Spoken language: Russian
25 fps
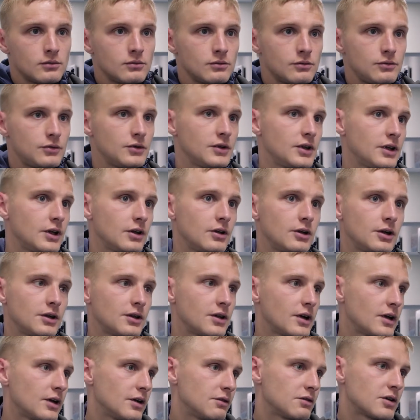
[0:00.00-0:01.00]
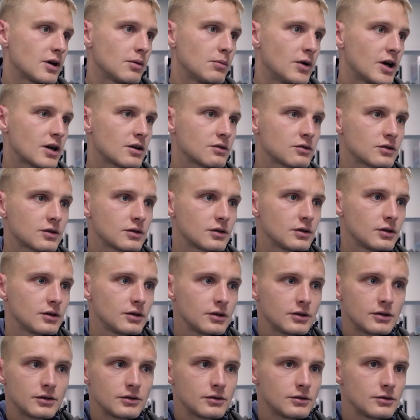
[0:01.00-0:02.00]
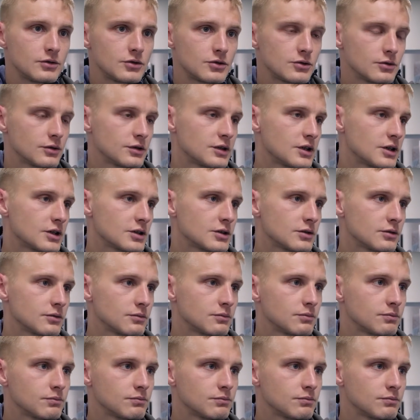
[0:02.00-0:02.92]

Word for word: В ФНЛ летали и в Хабаровск, и ничего страшного.